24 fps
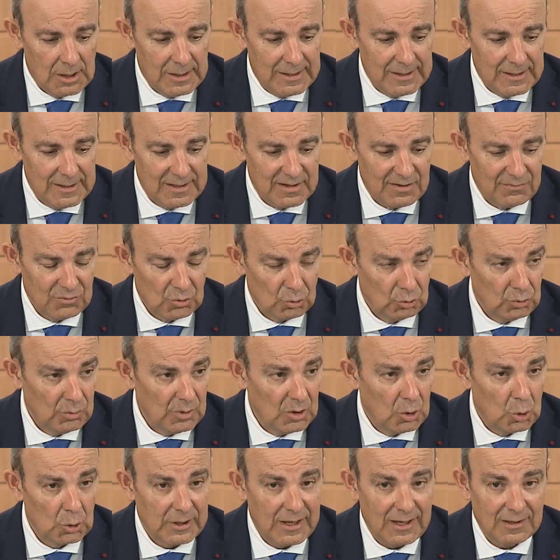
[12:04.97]
Les avions
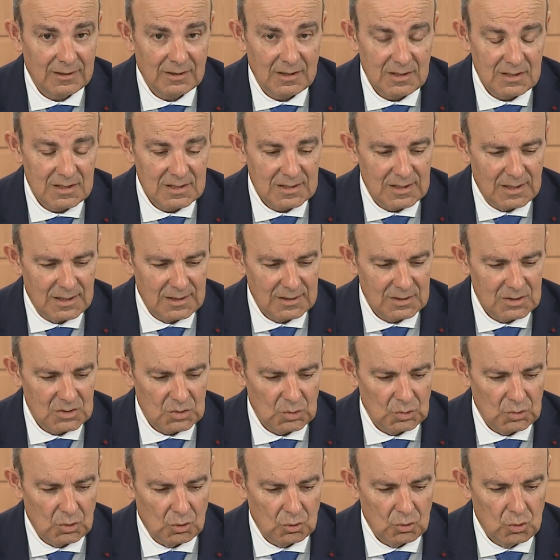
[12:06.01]
numéro 4 et 5
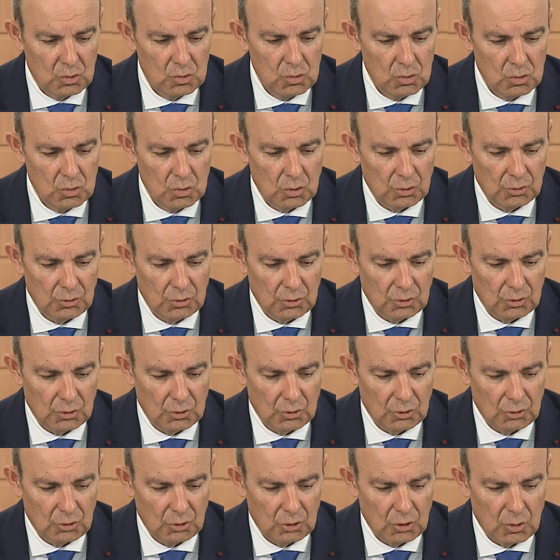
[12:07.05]
sont en cours de,